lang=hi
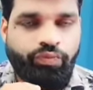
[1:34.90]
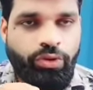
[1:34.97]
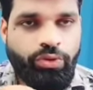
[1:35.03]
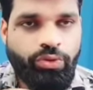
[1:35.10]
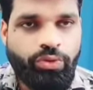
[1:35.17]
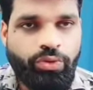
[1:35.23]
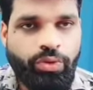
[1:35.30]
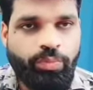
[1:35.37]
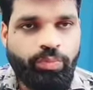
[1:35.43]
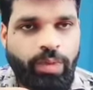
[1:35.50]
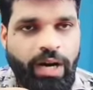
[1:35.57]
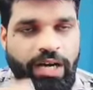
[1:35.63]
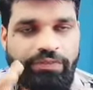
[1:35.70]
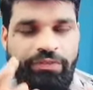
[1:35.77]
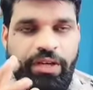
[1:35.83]
फ़ोटो को
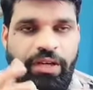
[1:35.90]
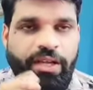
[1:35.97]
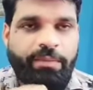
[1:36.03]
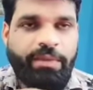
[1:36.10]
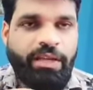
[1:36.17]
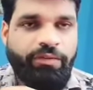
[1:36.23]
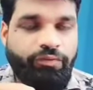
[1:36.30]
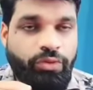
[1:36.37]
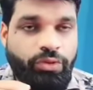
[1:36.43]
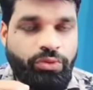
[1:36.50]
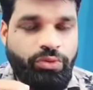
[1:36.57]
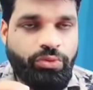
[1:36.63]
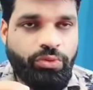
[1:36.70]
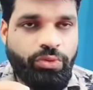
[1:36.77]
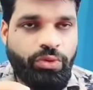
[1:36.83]
माफ़ कर रहे हैं मतलब
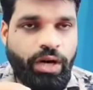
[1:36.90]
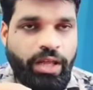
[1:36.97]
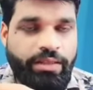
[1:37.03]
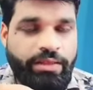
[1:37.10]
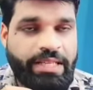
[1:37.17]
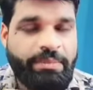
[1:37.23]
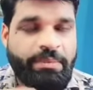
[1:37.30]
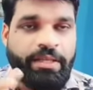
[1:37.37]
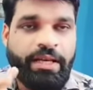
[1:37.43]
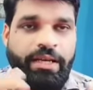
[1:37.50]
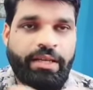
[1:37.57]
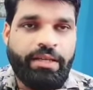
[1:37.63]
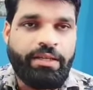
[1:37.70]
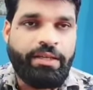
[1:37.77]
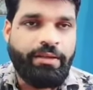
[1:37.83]
फ़ोटो को असली बना
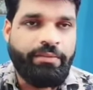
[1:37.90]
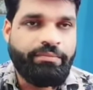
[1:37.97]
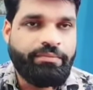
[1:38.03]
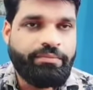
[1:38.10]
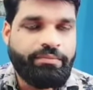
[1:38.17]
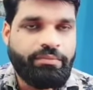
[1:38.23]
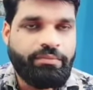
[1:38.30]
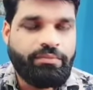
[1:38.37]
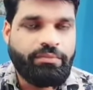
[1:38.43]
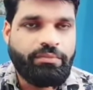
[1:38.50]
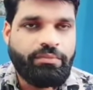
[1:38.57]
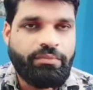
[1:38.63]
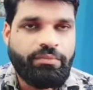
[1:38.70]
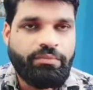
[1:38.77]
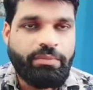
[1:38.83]
रहे
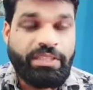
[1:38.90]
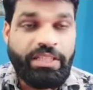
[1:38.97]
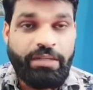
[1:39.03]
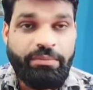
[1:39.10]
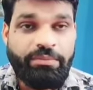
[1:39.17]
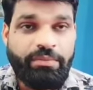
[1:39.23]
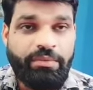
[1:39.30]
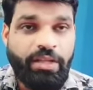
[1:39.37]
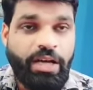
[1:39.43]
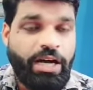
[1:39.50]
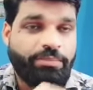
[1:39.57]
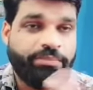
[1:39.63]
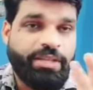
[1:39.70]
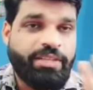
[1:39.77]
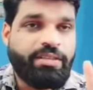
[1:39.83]
हैं मतलब
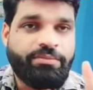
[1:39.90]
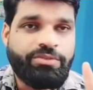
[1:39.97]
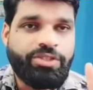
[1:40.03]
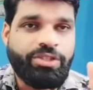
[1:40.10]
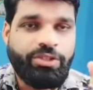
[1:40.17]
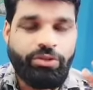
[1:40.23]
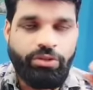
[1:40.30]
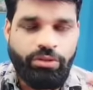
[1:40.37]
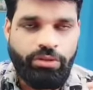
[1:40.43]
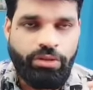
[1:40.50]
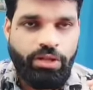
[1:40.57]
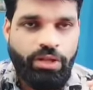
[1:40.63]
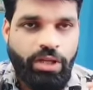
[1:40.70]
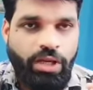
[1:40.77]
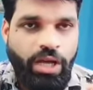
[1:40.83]
आप नहीं समझे देखो
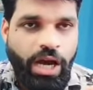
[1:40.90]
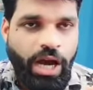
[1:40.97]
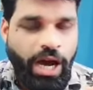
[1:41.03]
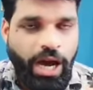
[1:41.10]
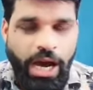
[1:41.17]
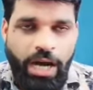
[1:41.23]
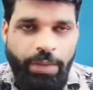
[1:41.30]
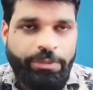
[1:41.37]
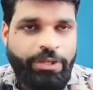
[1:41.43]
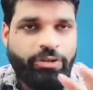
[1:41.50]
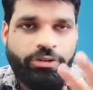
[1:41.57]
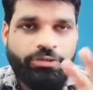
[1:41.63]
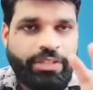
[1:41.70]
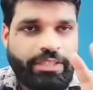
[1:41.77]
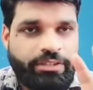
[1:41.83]
आपकी
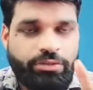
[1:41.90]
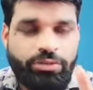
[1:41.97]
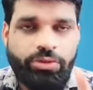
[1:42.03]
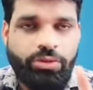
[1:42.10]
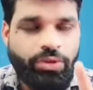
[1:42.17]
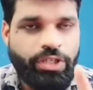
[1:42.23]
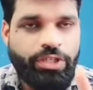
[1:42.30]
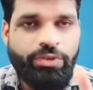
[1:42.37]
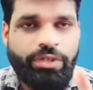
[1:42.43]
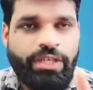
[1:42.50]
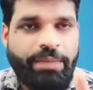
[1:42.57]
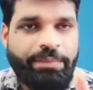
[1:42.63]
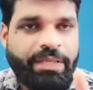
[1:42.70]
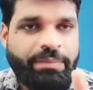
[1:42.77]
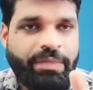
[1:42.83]
कॉन्टेक्ट तो होगी
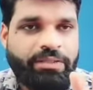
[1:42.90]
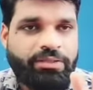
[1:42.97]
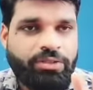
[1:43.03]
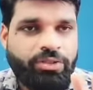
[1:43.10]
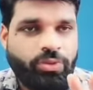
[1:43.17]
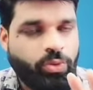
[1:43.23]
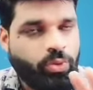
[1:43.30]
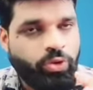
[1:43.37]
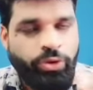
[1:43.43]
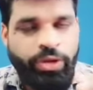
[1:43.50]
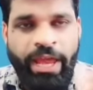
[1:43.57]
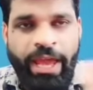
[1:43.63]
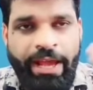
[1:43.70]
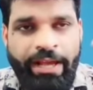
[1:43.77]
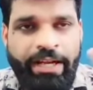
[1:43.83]
होगी आपके पास
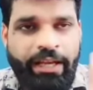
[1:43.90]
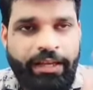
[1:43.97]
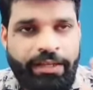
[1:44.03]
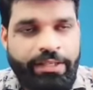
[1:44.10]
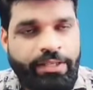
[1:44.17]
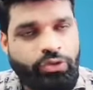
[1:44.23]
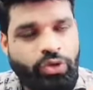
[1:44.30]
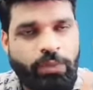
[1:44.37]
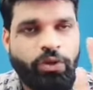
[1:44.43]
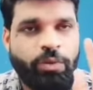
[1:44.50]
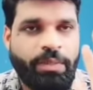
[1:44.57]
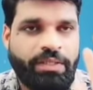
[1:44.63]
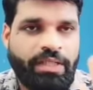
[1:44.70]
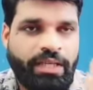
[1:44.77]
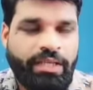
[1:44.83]
उन्होंने हैक कर ली ये तो आपको
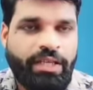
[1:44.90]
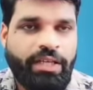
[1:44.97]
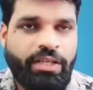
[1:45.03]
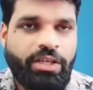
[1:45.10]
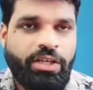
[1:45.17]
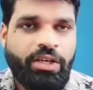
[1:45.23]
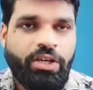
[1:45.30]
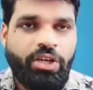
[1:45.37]
पता ही है